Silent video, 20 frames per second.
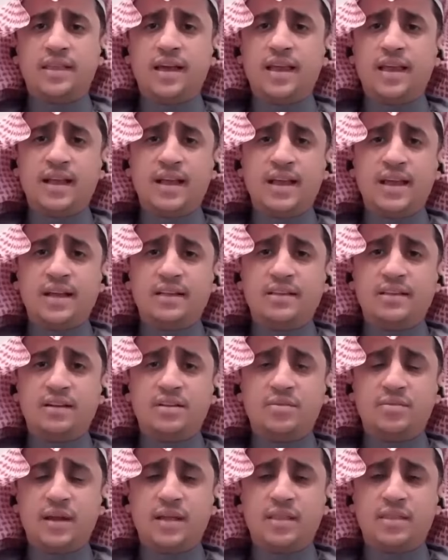لذلك أنا
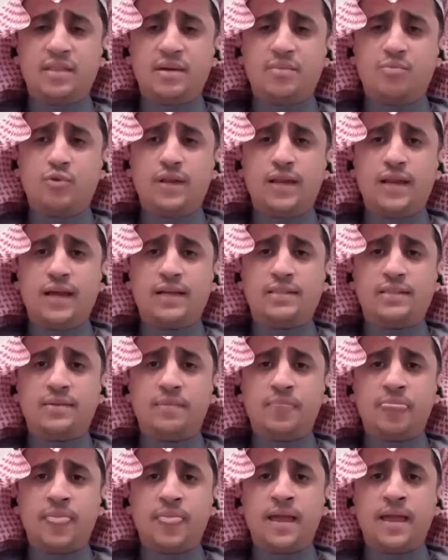أعتقد بأن التمويلات
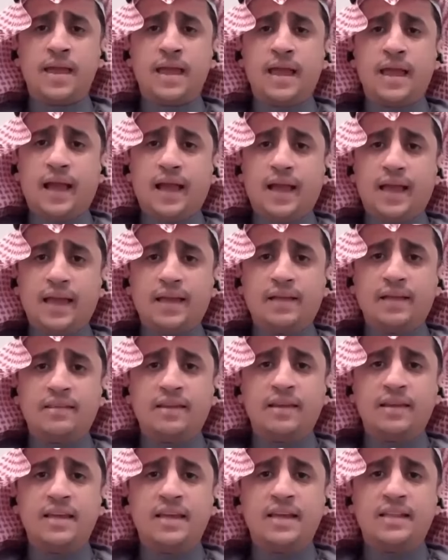حقيقة
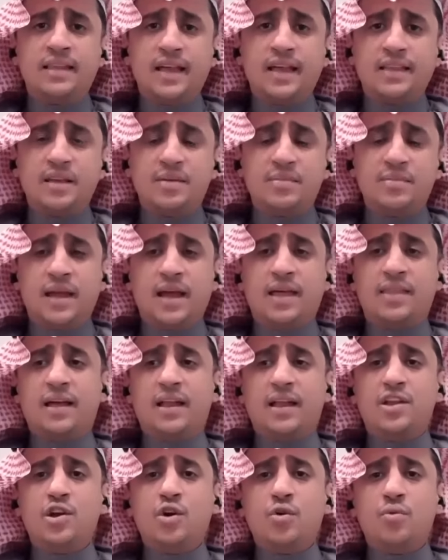هي تأتي من هذا
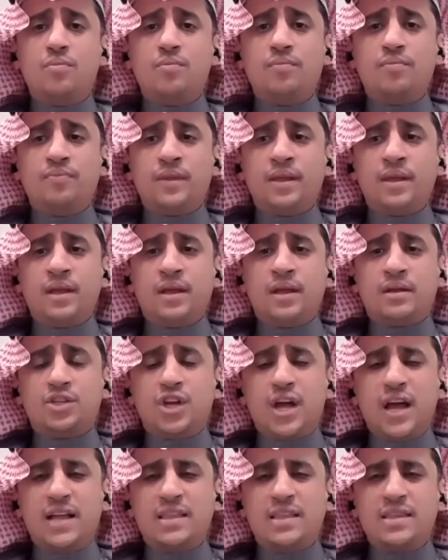اليوم
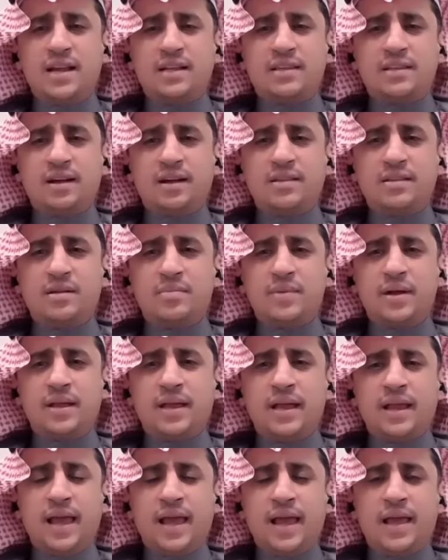شاهدنا اعتقد
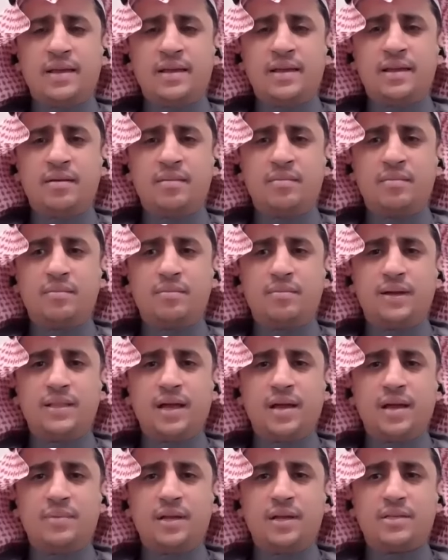البنك الاهلي
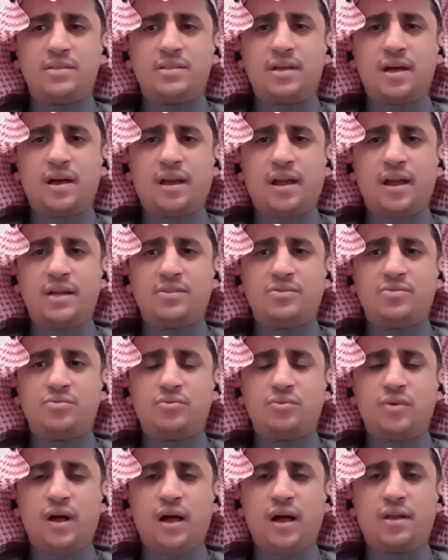بدا باصدارات
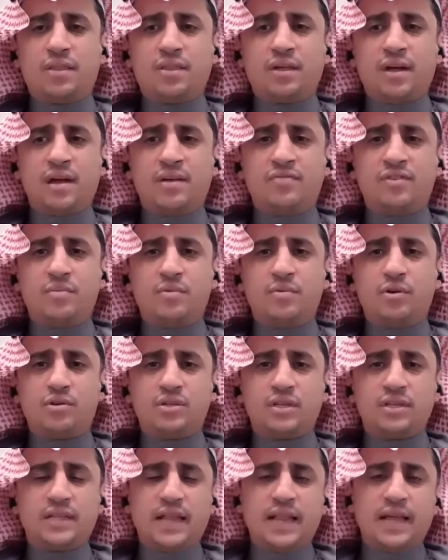وعرضها في
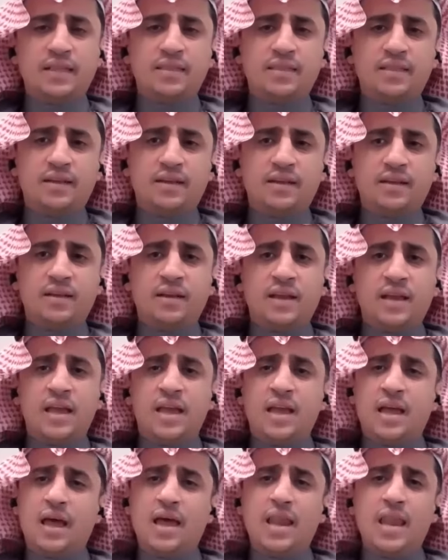بورصه لندن،
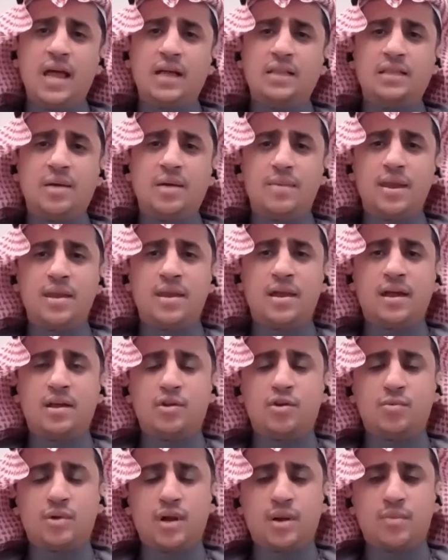انا اتمنى
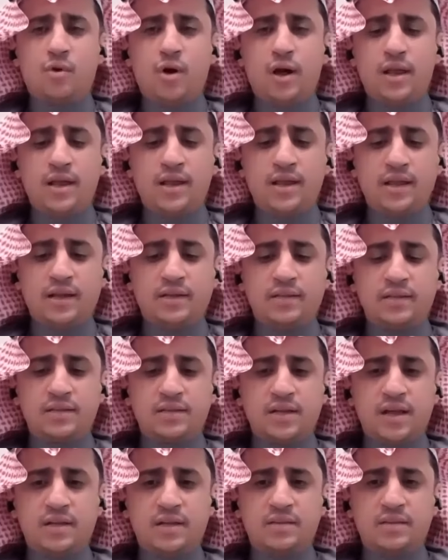اليوم كمحلل
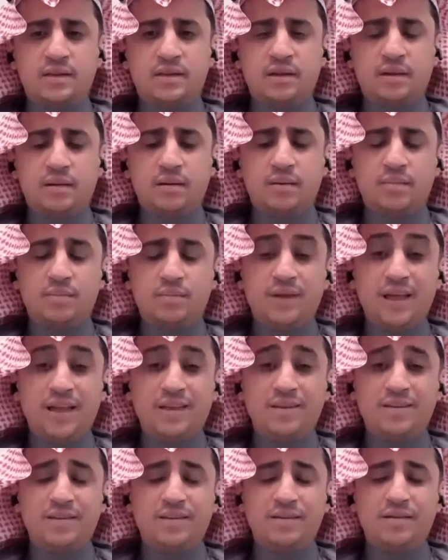اقتصادي آه،
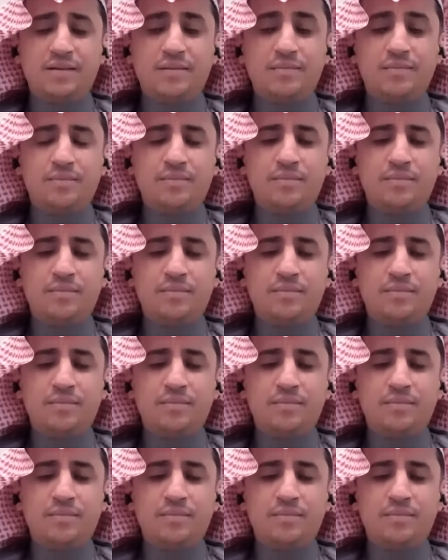بان آه،